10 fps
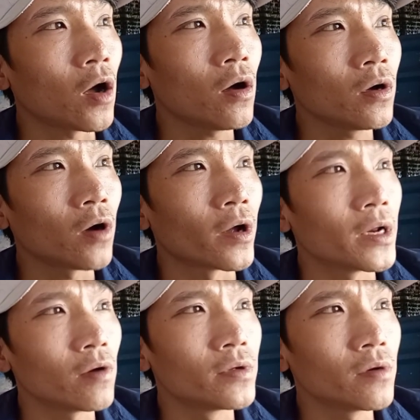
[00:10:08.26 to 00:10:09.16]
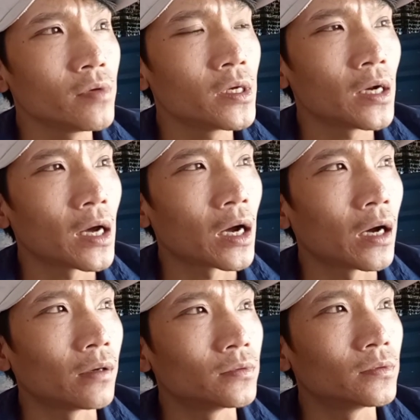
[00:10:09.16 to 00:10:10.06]
đó gọi lâu giống như
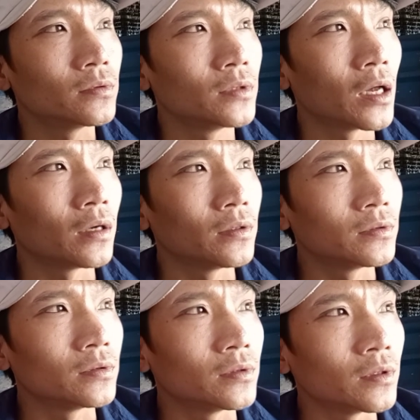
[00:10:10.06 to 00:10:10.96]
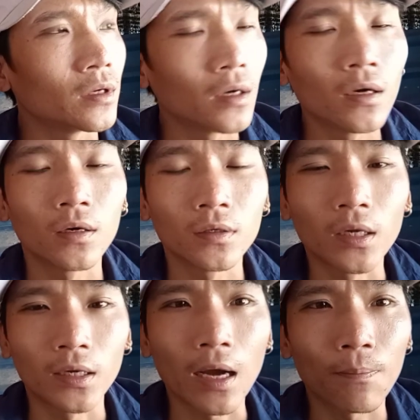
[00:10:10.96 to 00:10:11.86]
là lần
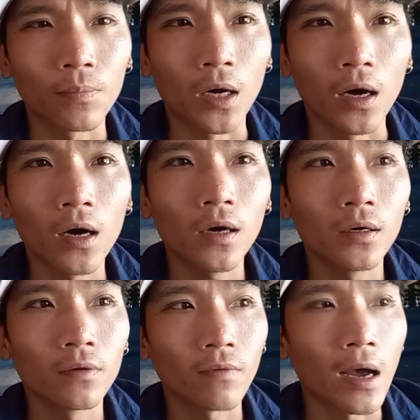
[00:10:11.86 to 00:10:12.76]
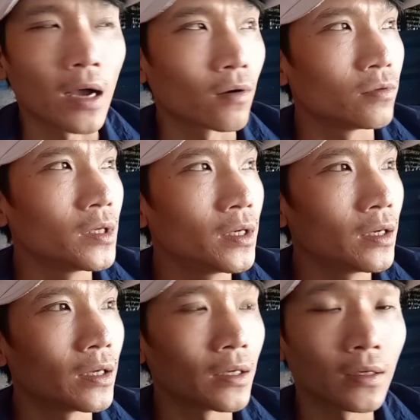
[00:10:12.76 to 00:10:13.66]
lần gặp gỡ và cũng
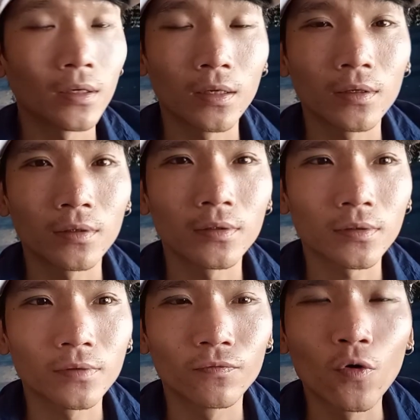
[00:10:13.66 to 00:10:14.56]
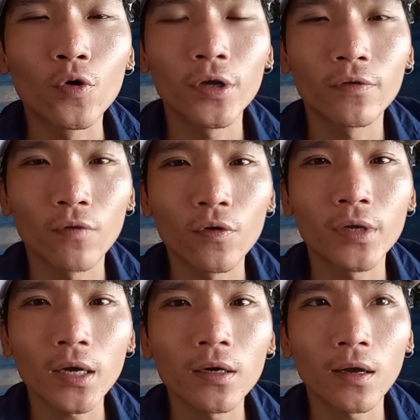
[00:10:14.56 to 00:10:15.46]
như là vui
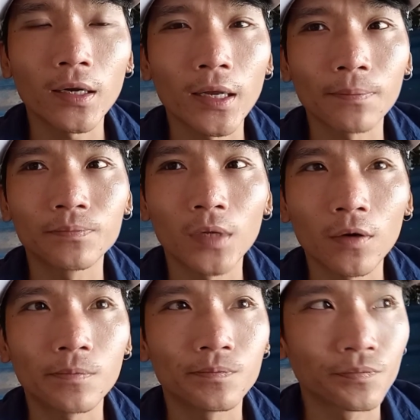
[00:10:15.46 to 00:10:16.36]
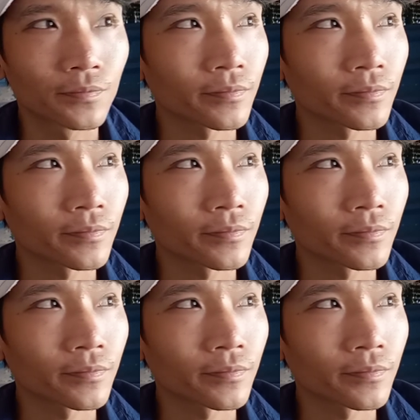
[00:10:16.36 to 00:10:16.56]
vui nhất đó anh em không